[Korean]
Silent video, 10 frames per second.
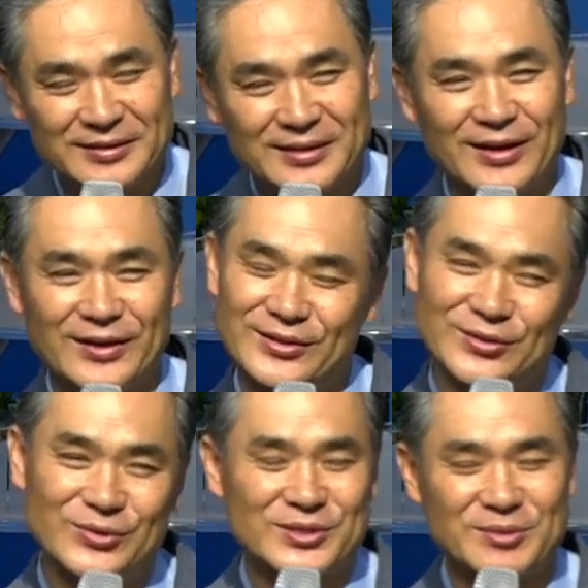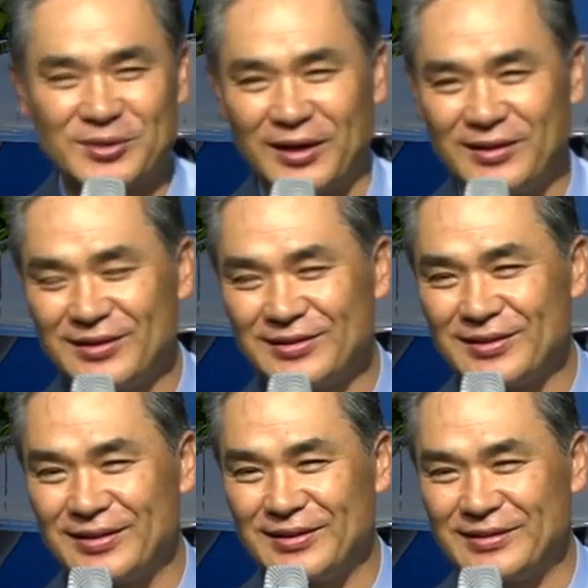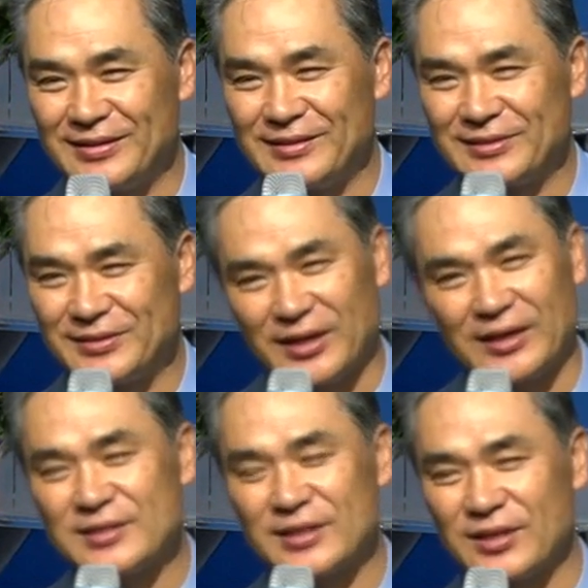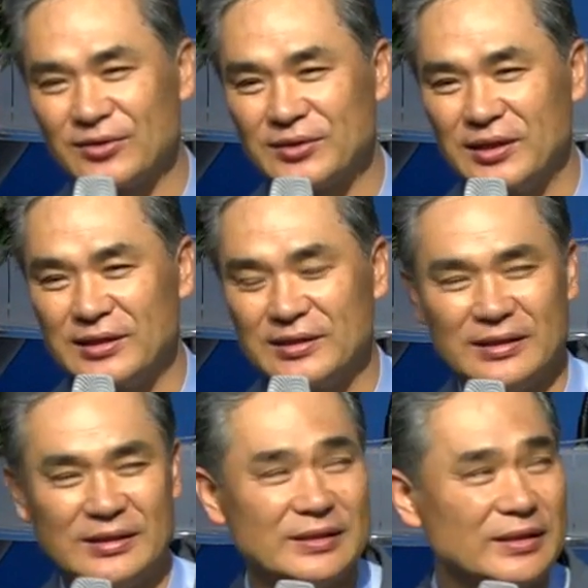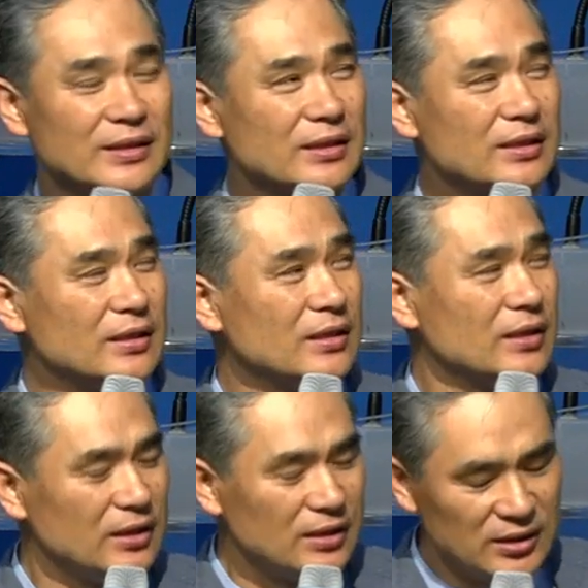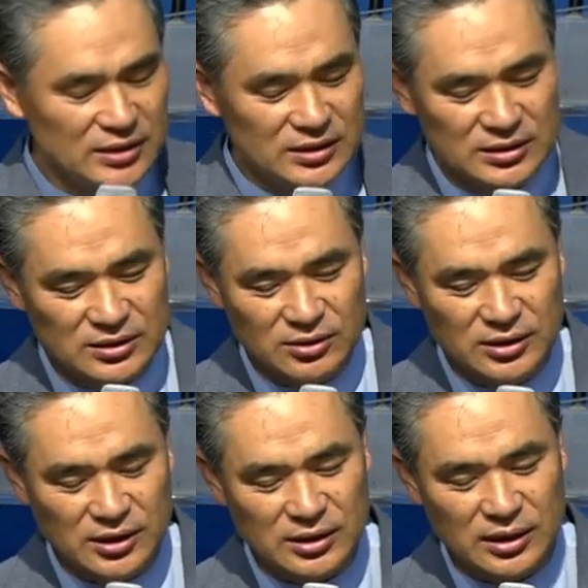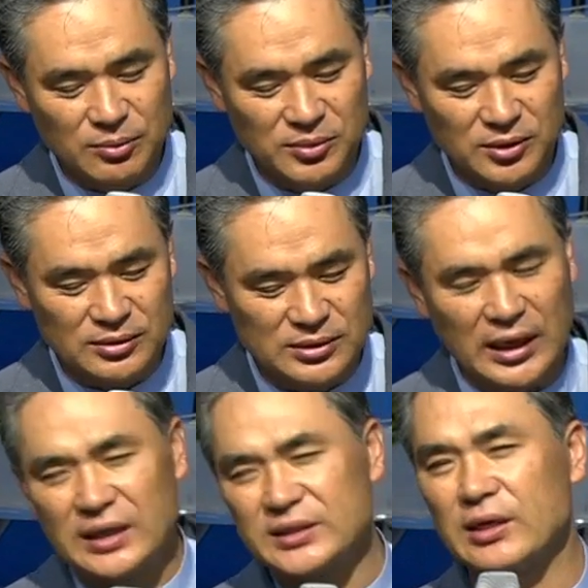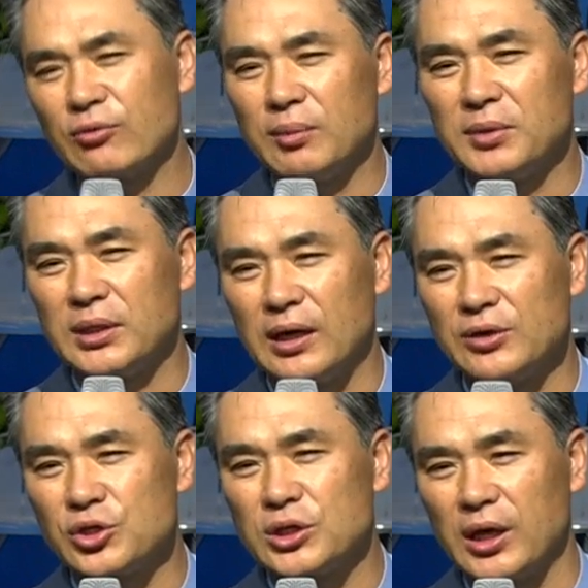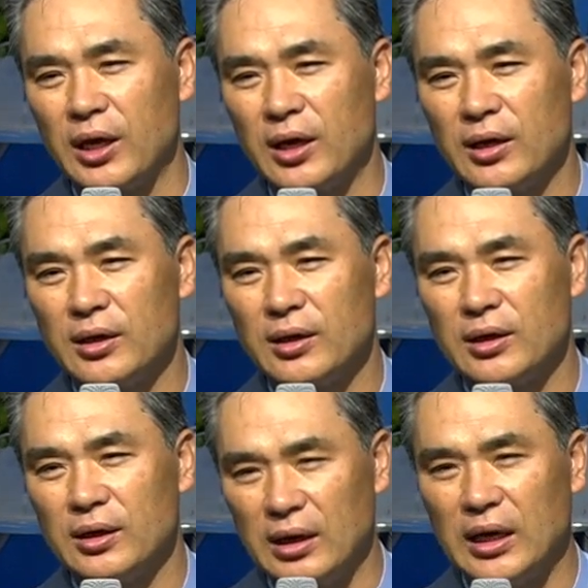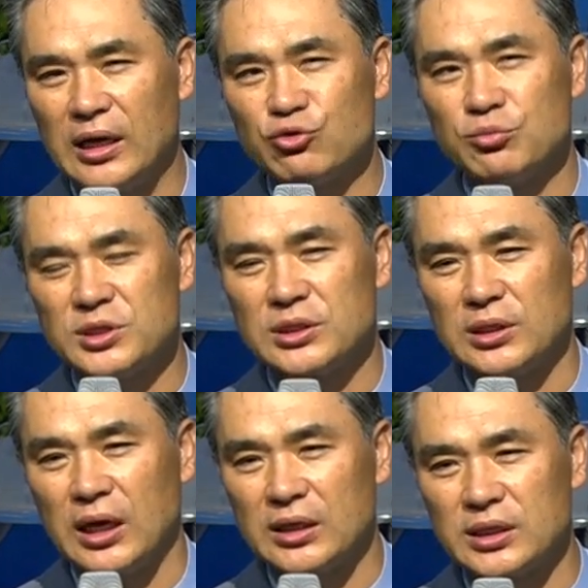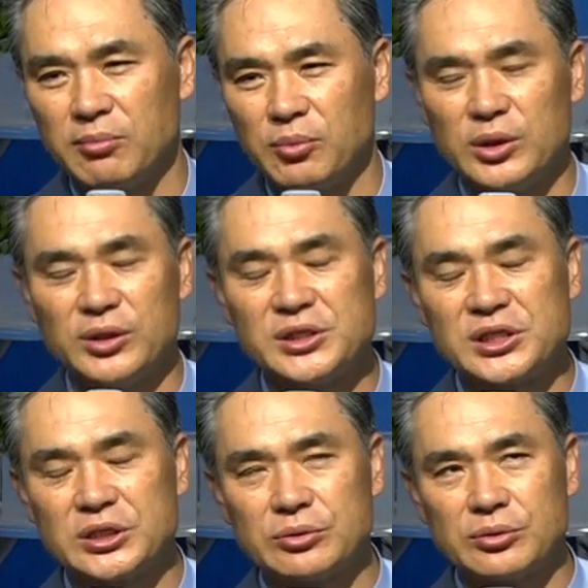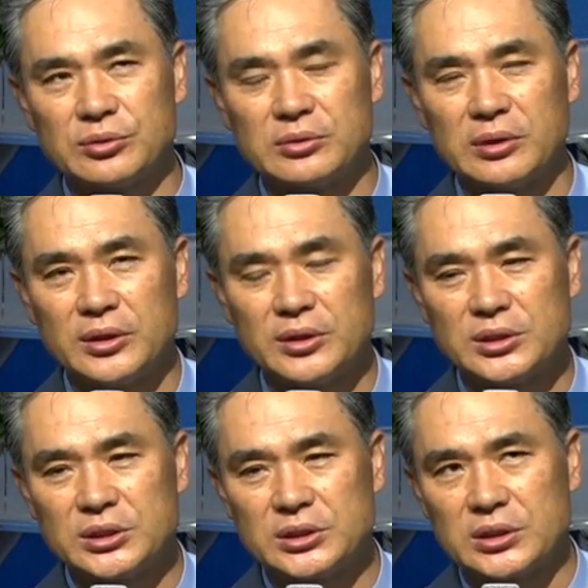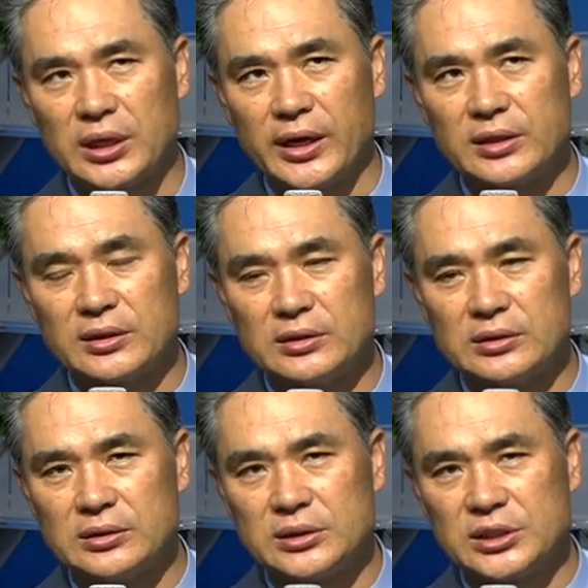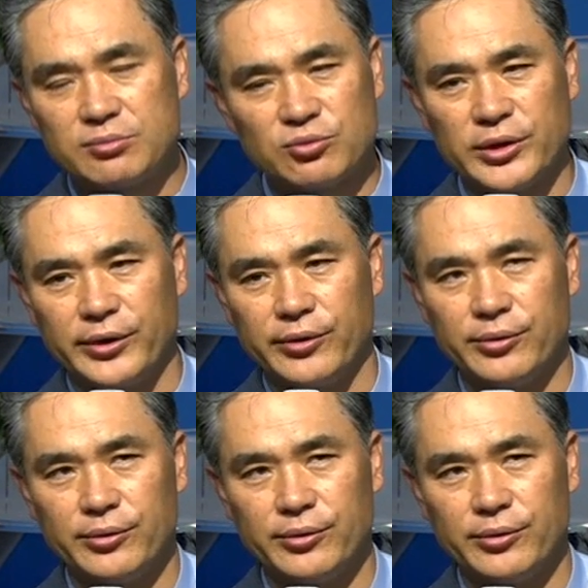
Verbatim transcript: 아 이런 거 쓰면 안 되는데 예, 안 쓸게요 그냥 예. 그러니까 이, 이런 얘기 나오면 그냥 아재라고 합니다. 쉽게 아, 아줌씨, 아재 뭐 이런 식으로 애들은 치부를 해요.